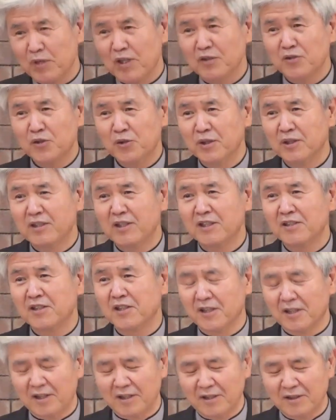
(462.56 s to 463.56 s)
쉴 때
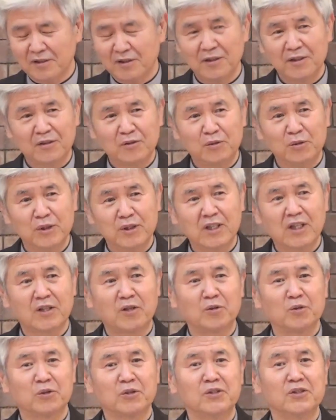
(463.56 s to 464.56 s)
제가
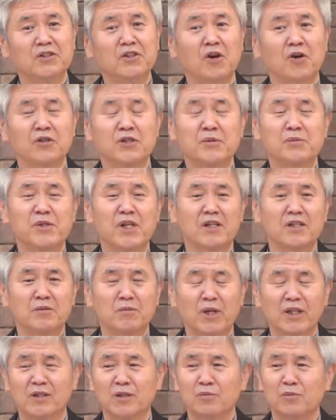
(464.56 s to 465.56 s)
뒤따라오던
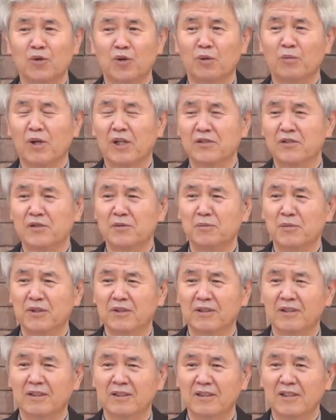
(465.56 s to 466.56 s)
여집사님한테
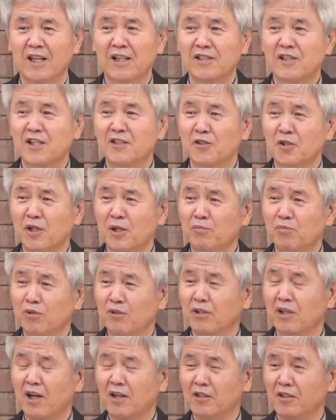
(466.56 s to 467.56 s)
물어봤습니다. 내 사전에
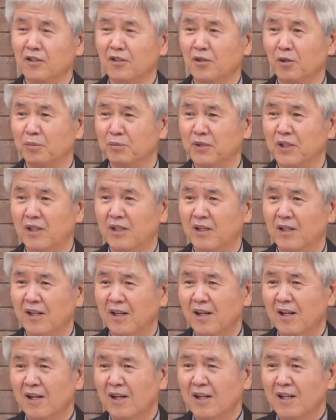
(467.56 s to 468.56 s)
불가능은 없다.
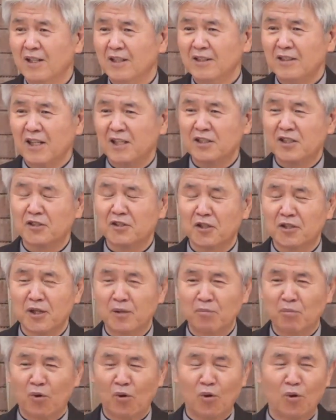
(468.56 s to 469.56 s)
내 사전에
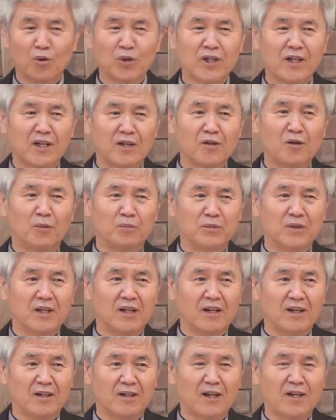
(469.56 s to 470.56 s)
포기란
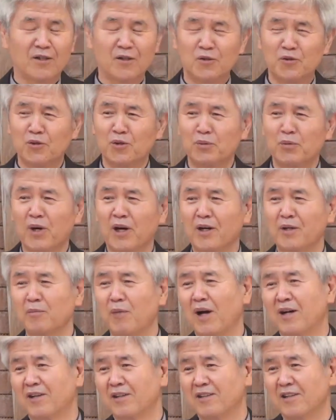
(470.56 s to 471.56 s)
없다라는 유명한
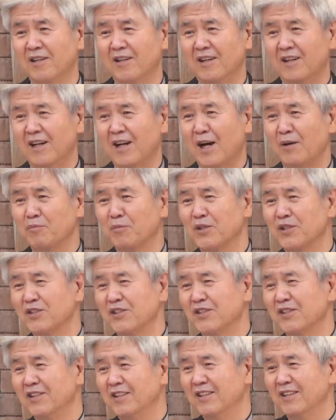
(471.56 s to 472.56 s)
말을
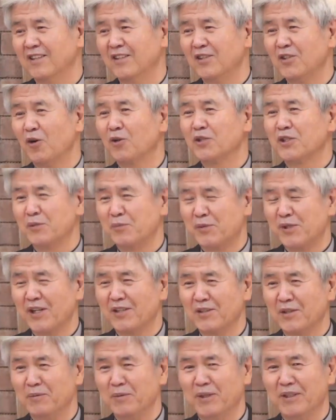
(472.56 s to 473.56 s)
남기신
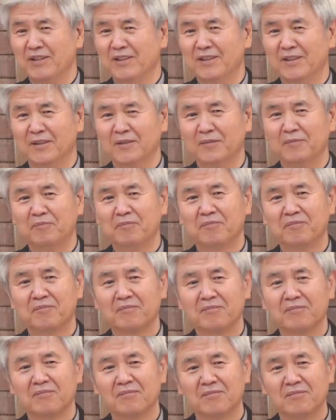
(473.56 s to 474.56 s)
여집사님인데
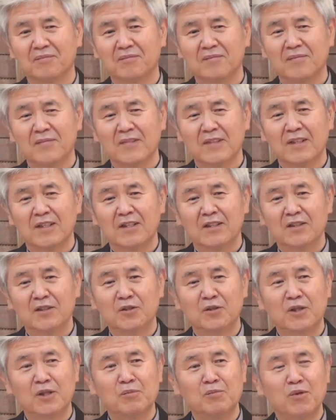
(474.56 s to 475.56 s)

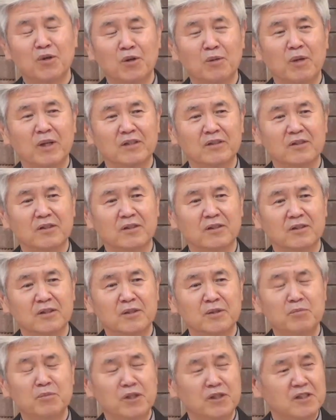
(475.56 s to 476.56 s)
이렇게 물어봤죠.
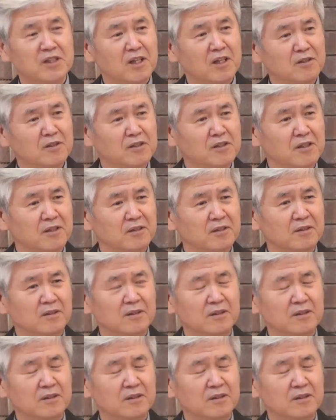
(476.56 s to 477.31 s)
힘들지 않으세요?